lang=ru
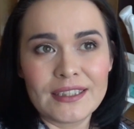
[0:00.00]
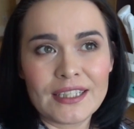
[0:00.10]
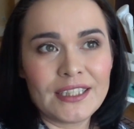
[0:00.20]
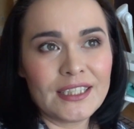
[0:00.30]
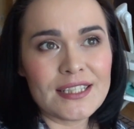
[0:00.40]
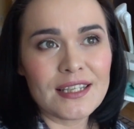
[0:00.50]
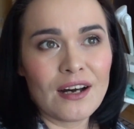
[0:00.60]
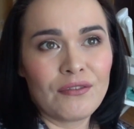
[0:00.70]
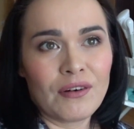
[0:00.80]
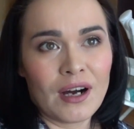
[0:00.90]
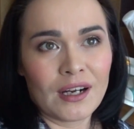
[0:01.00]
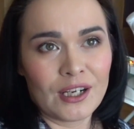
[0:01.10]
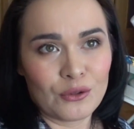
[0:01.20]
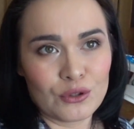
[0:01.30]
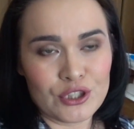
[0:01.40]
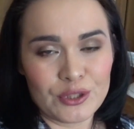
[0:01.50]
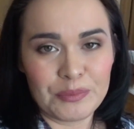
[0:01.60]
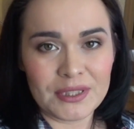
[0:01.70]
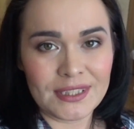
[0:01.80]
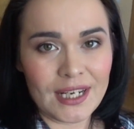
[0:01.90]
такие слова хорошие
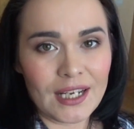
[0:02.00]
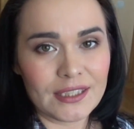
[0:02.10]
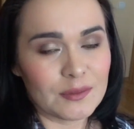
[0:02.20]
писали.